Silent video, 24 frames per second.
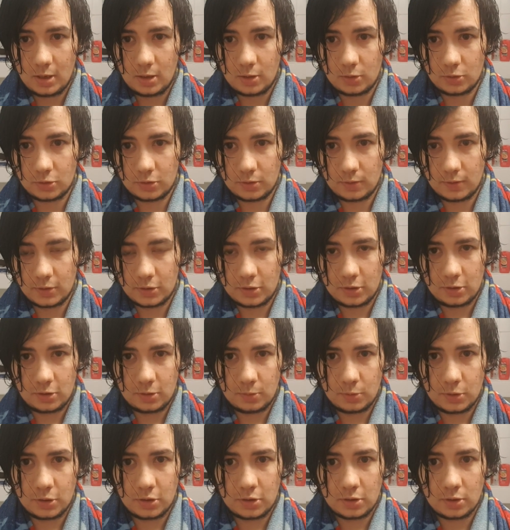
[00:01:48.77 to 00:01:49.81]
Że właśnie jeśli
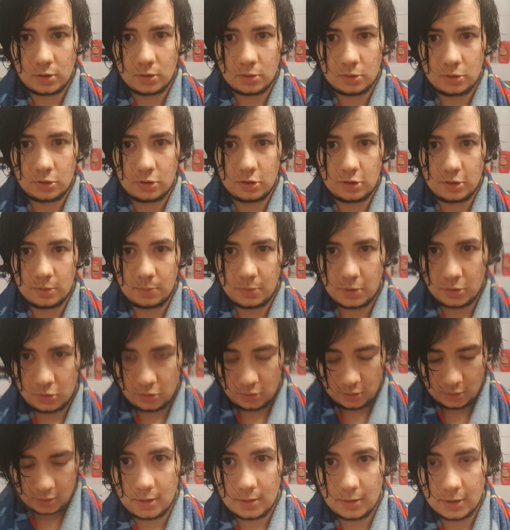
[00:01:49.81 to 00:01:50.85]
będziecie chodzić i się
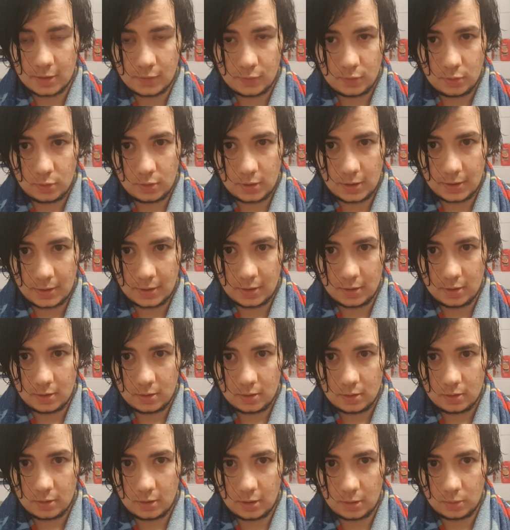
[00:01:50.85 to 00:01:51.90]
patrzeć na swoją klatkę
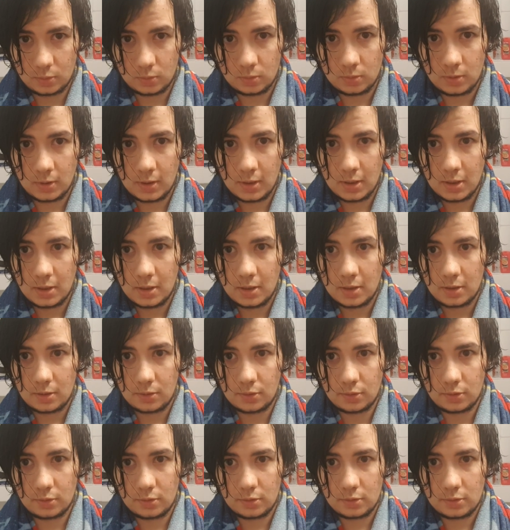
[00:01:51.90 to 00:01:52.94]
na dół,
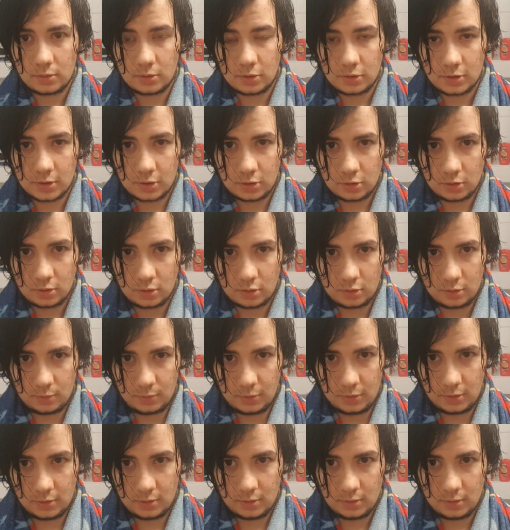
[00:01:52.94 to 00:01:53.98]
to ktoś zacznie to
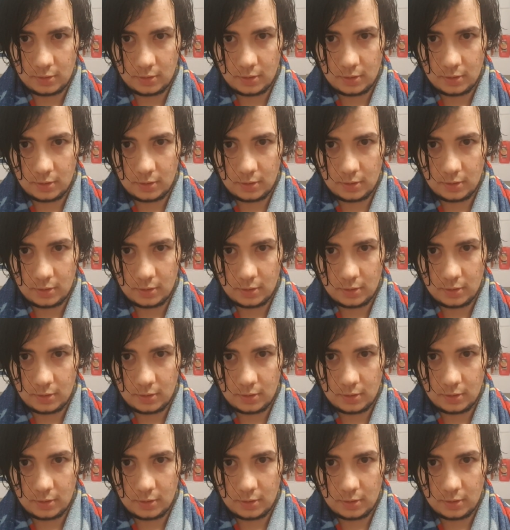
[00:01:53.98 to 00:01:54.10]
robić.